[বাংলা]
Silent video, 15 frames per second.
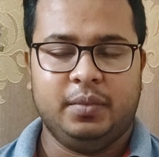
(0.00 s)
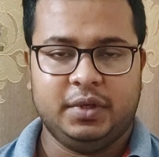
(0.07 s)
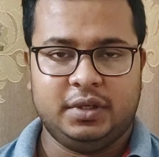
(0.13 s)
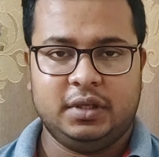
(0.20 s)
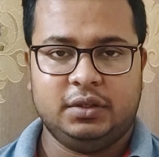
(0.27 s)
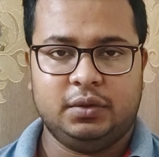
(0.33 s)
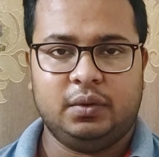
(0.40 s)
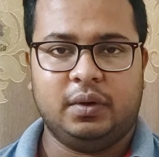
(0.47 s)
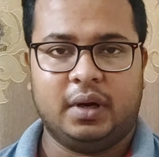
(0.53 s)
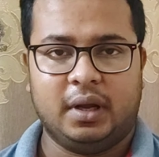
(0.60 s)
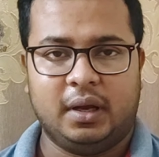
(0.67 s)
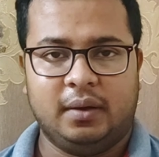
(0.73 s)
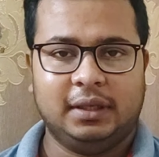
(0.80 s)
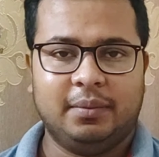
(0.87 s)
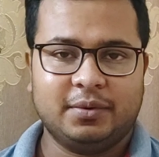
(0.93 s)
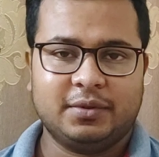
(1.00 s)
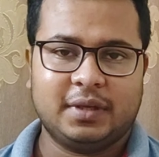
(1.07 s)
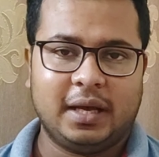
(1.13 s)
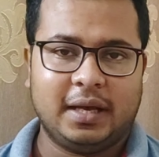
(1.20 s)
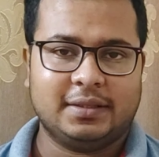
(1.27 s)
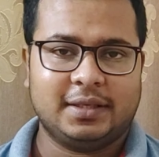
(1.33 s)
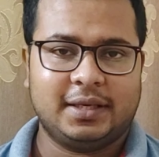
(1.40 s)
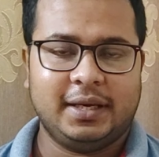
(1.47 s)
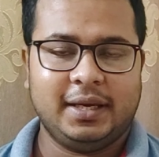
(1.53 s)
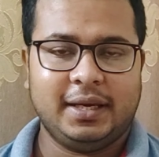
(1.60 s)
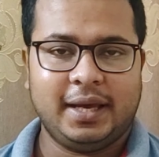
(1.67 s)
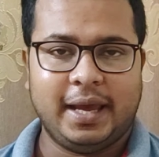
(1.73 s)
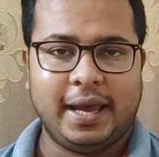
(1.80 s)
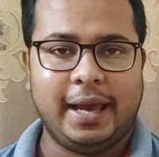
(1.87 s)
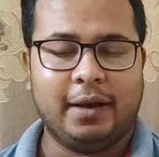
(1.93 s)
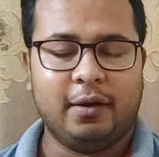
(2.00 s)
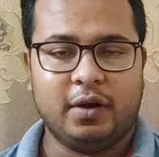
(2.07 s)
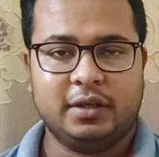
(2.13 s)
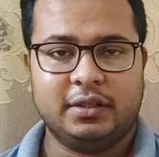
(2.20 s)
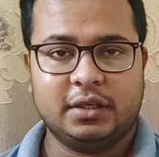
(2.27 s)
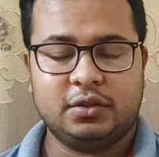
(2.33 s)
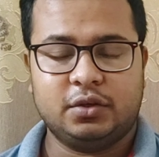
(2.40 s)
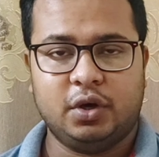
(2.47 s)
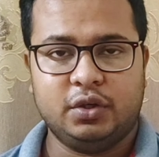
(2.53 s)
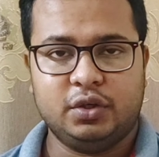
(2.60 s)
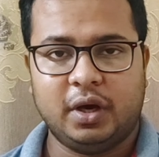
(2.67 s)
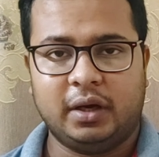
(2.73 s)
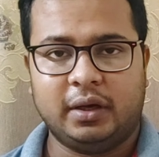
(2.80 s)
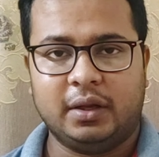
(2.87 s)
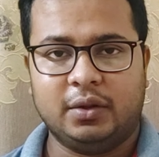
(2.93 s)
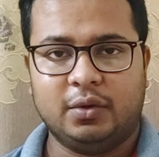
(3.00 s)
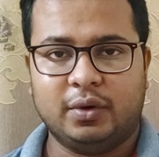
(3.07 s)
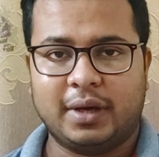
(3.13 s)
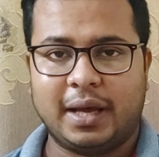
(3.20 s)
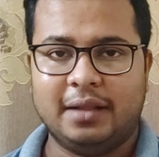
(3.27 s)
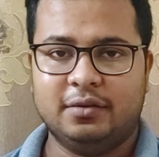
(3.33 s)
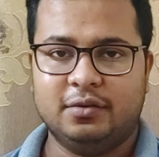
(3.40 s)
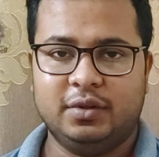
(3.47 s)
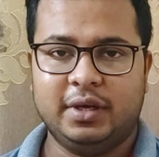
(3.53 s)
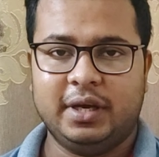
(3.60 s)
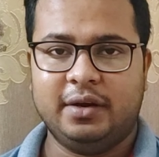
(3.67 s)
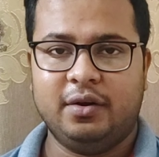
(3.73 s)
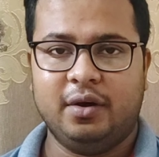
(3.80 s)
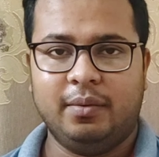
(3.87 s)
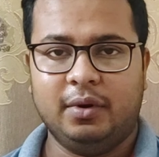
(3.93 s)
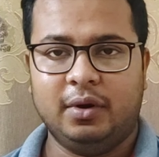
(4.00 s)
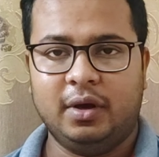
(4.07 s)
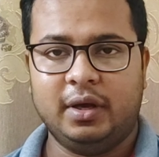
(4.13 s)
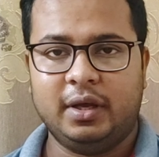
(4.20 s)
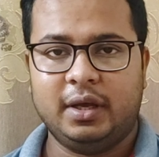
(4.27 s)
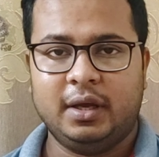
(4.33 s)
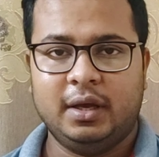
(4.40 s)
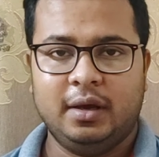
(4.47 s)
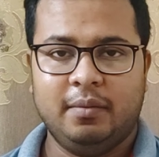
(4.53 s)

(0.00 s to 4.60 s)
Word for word: বিশ্লেষকরা সাপোজ আজকে এগারো হাজার ছয়শো আক্রান্ত কাল যদি এর ডবল হয়